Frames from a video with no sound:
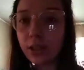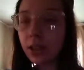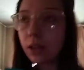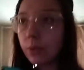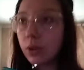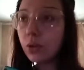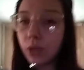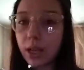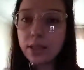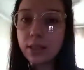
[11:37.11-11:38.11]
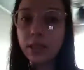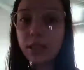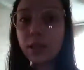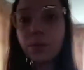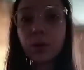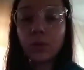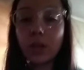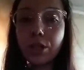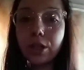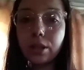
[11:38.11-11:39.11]
как было у нас, или как было у
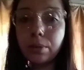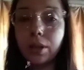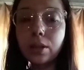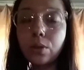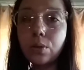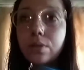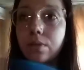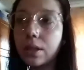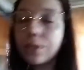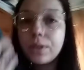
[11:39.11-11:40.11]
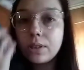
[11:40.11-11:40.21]
наших там каких-то родственников,